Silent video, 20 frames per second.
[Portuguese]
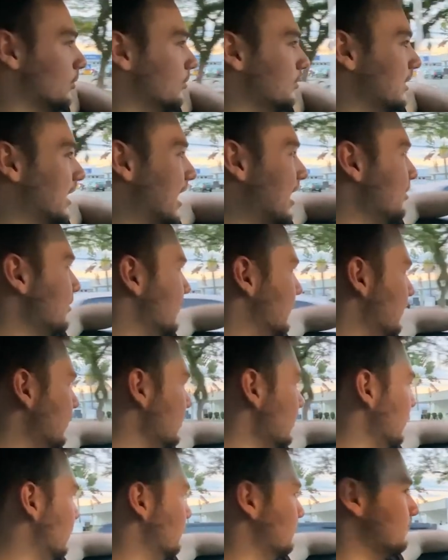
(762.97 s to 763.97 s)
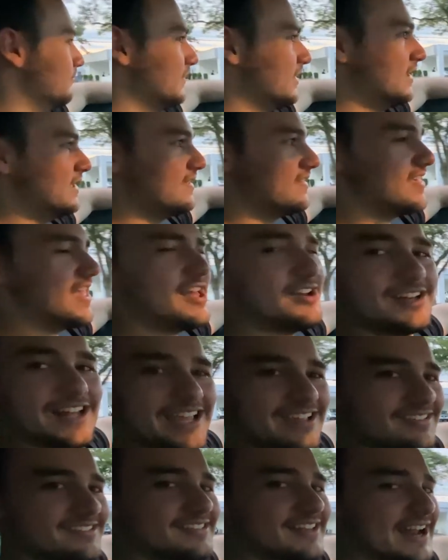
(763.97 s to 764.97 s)
Um carro assim que Sério,
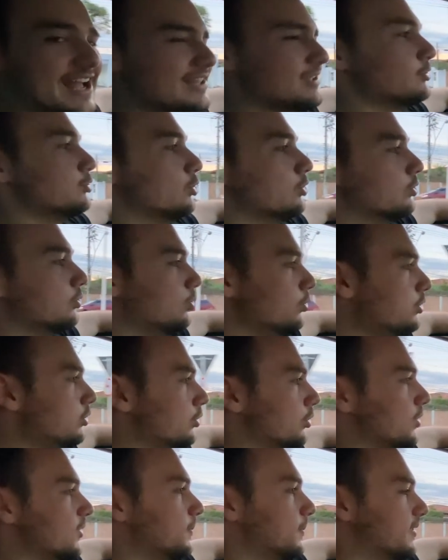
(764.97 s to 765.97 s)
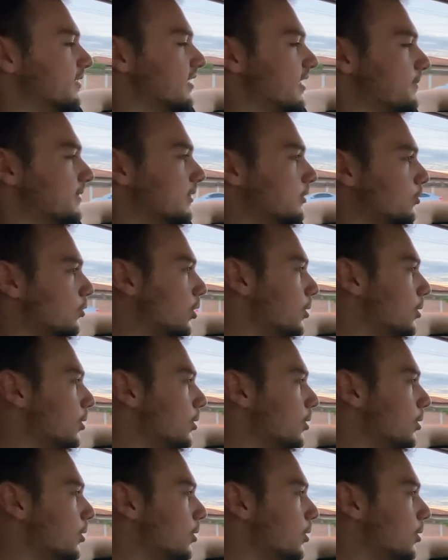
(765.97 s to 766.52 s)
na estrada eu tô curioso para saber